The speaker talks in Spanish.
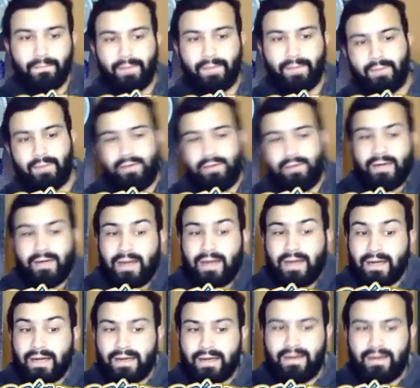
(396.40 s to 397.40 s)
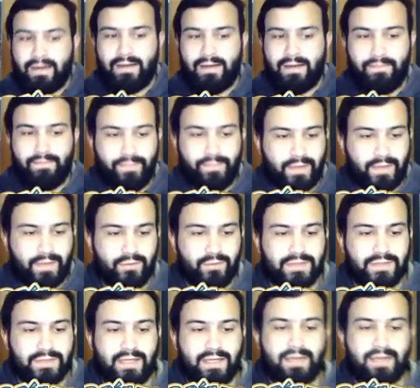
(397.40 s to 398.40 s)
vamos a ver la regla,
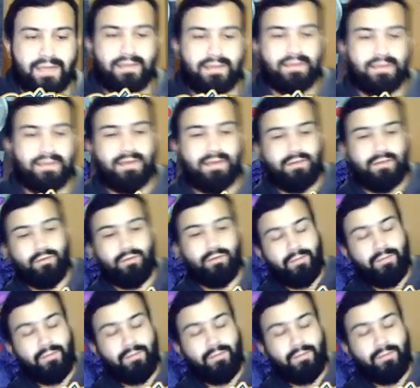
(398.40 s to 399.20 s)
reduce las características de tus